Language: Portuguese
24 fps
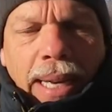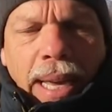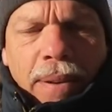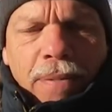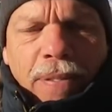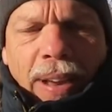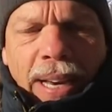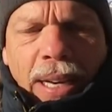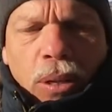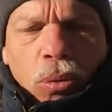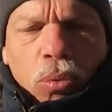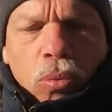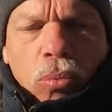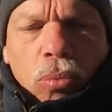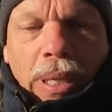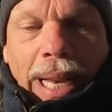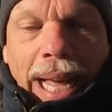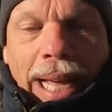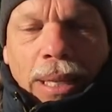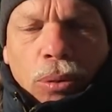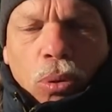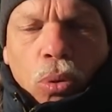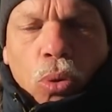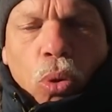revela um
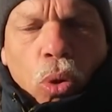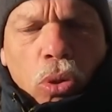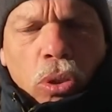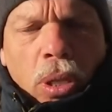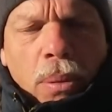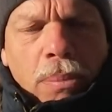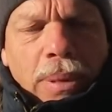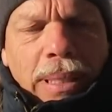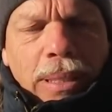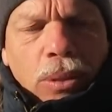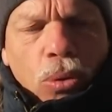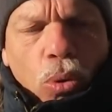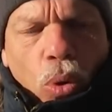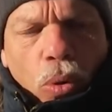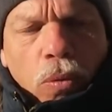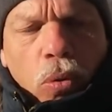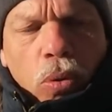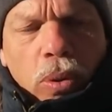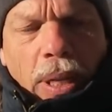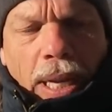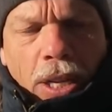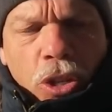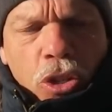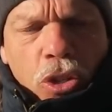lado totalmente
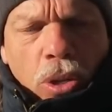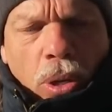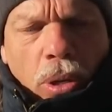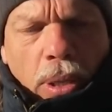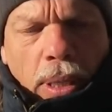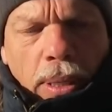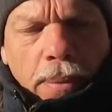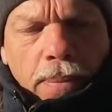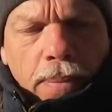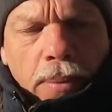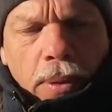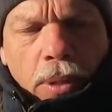novo da história.